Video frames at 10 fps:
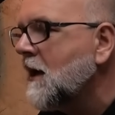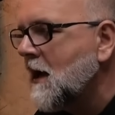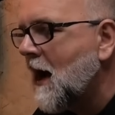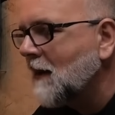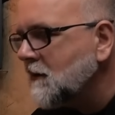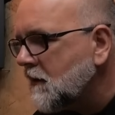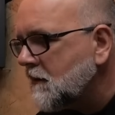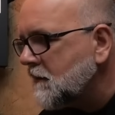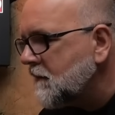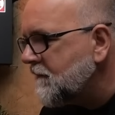Ano
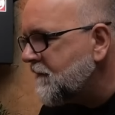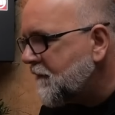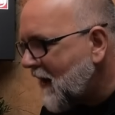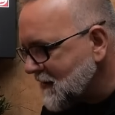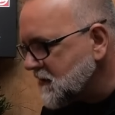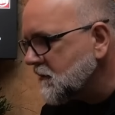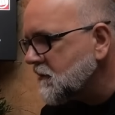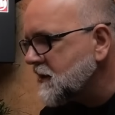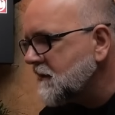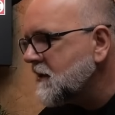w bardzo
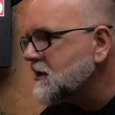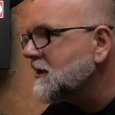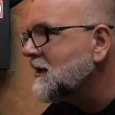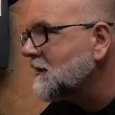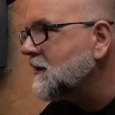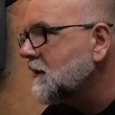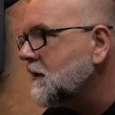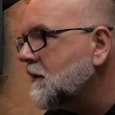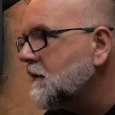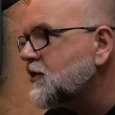dużej mierze
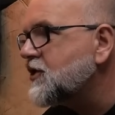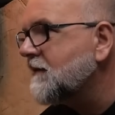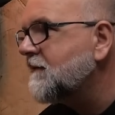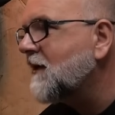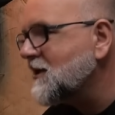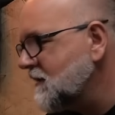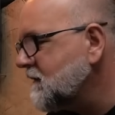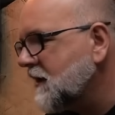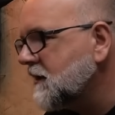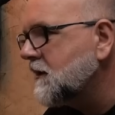dlatego, że właśnie
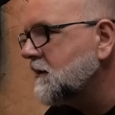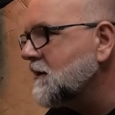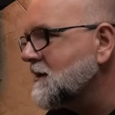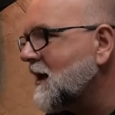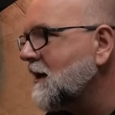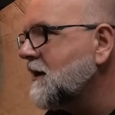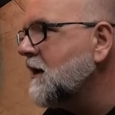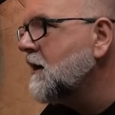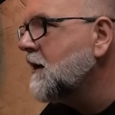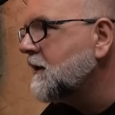wtedy dostali
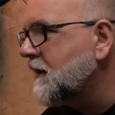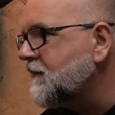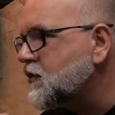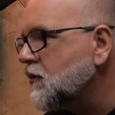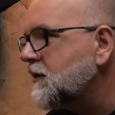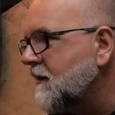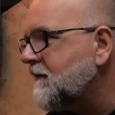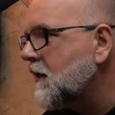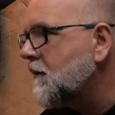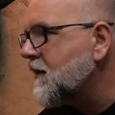te wyrzutnie
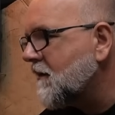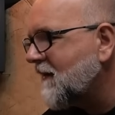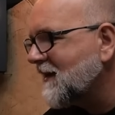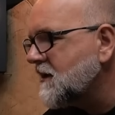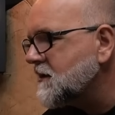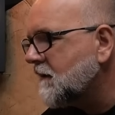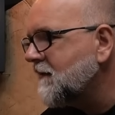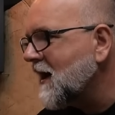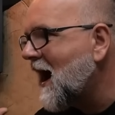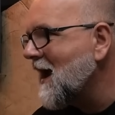
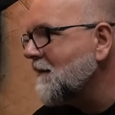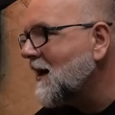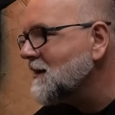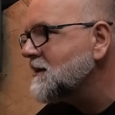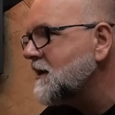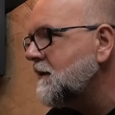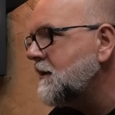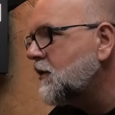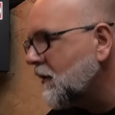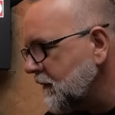wieloprowadnicowe HIMARS
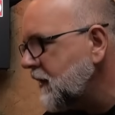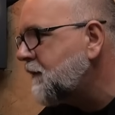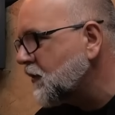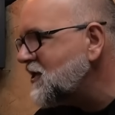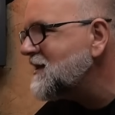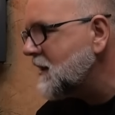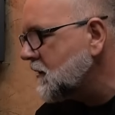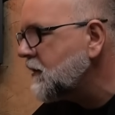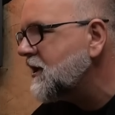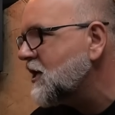i, do, i pociski
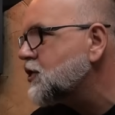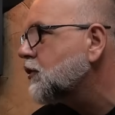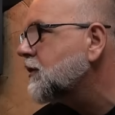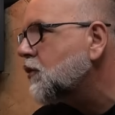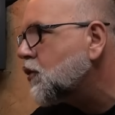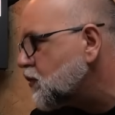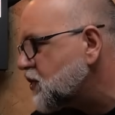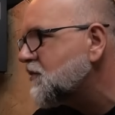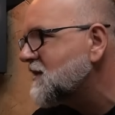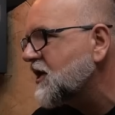do nich jeszcze o tym
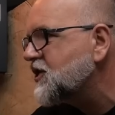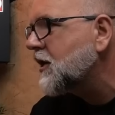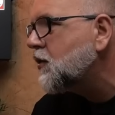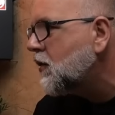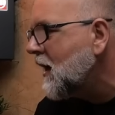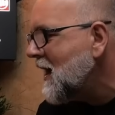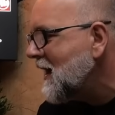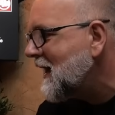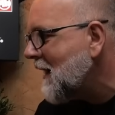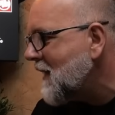krótszym zasięgu
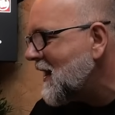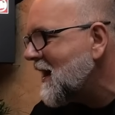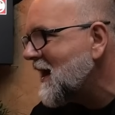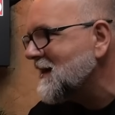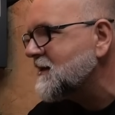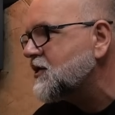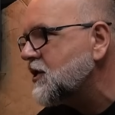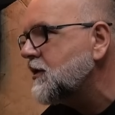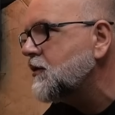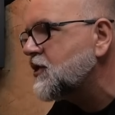GMLRS,
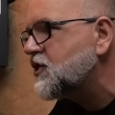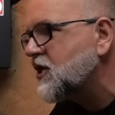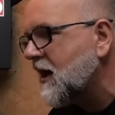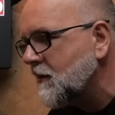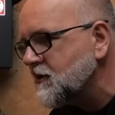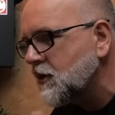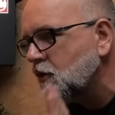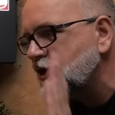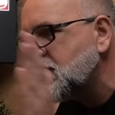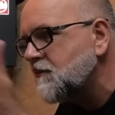czyli strzelające do
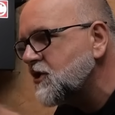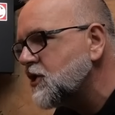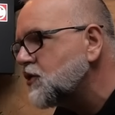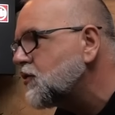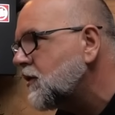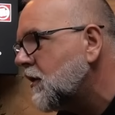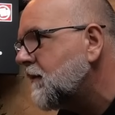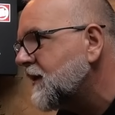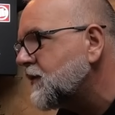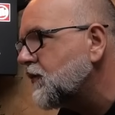70
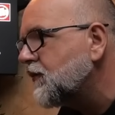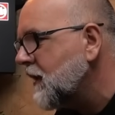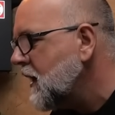kilometrów.